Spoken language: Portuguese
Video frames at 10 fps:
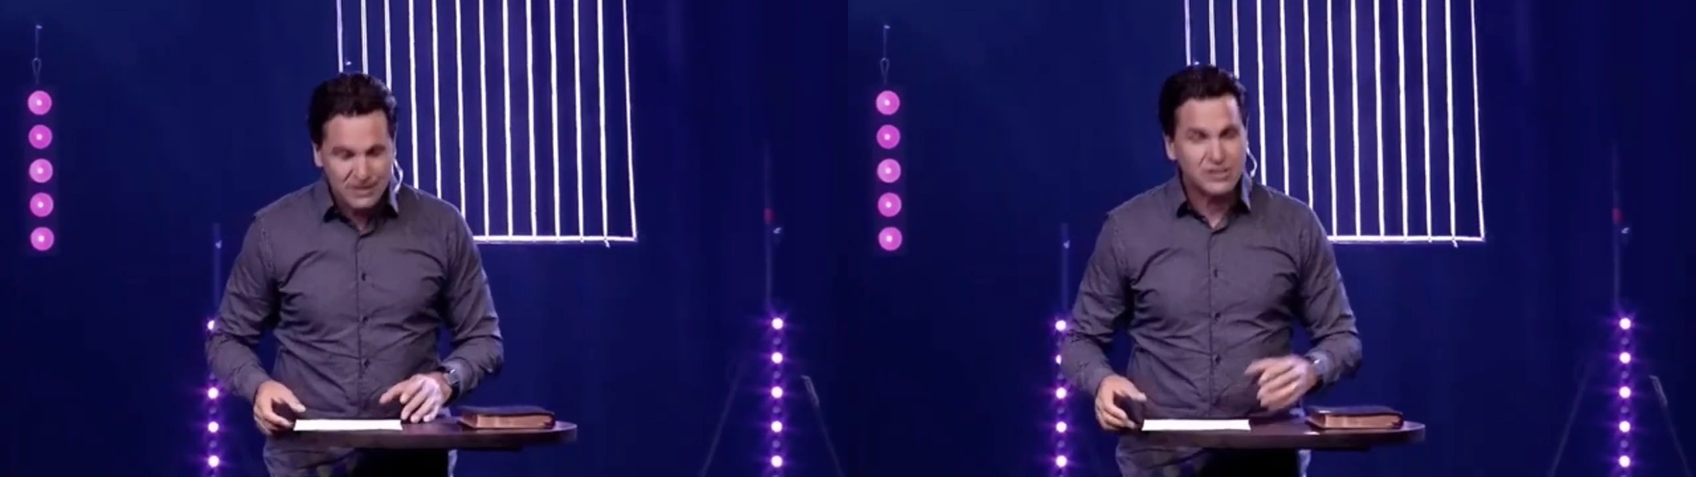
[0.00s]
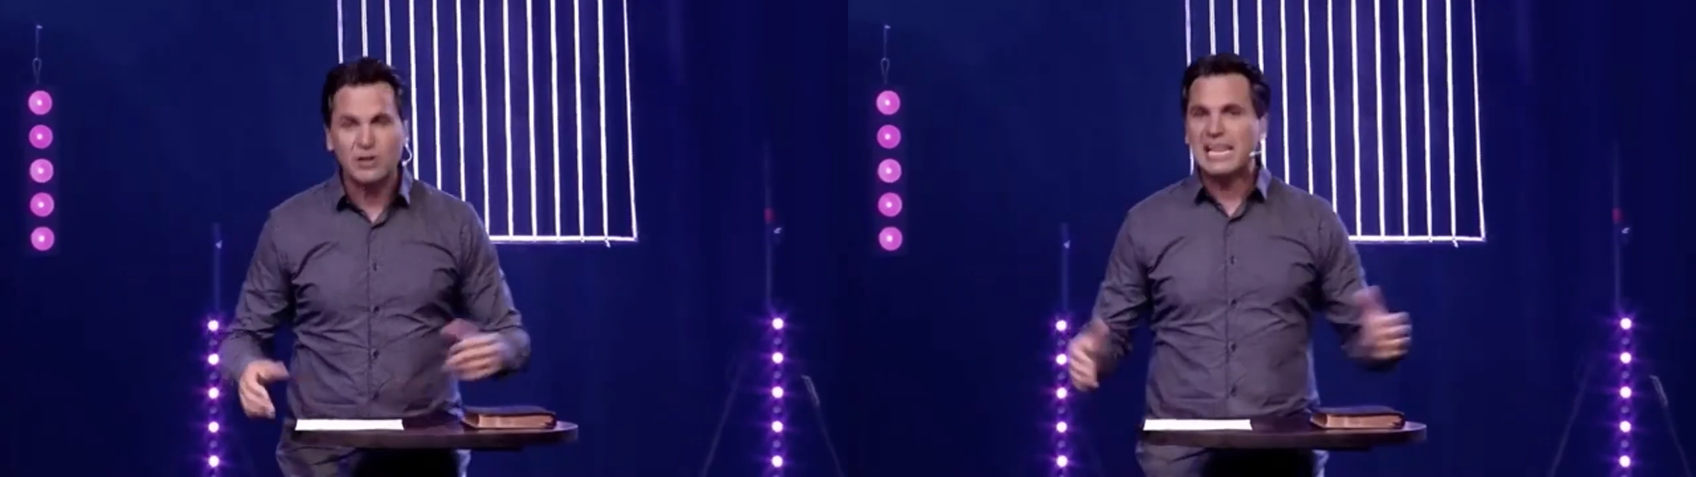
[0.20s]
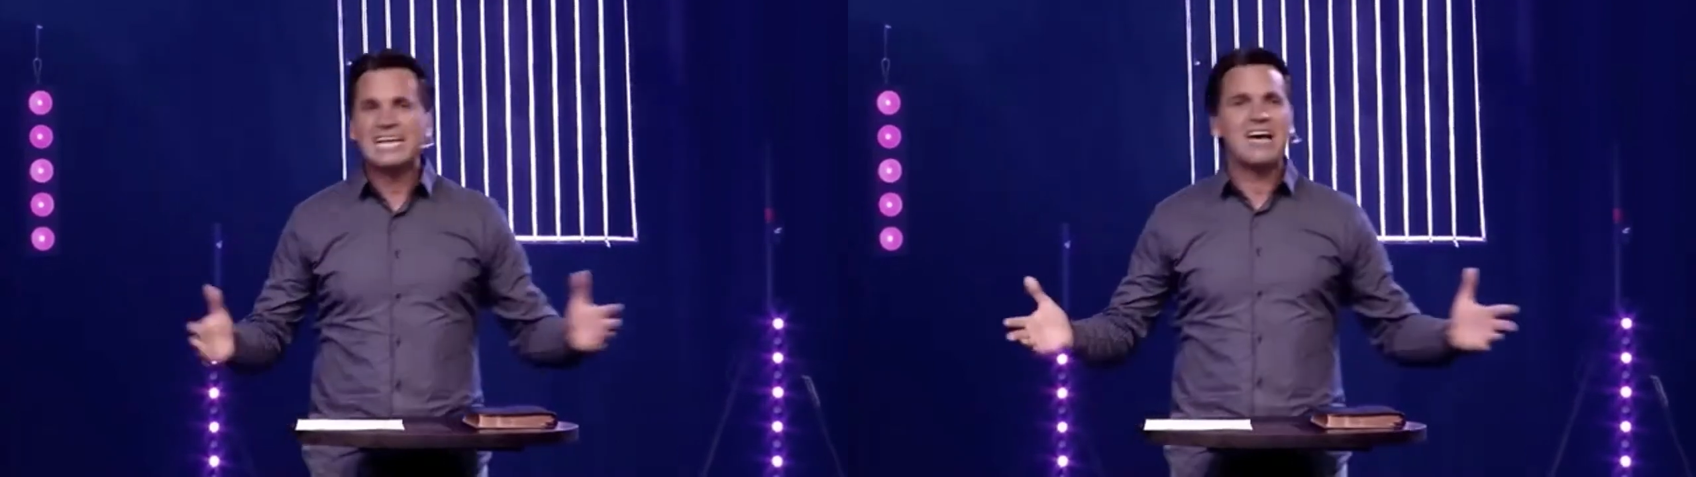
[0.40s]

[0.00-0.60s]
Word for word: Vamos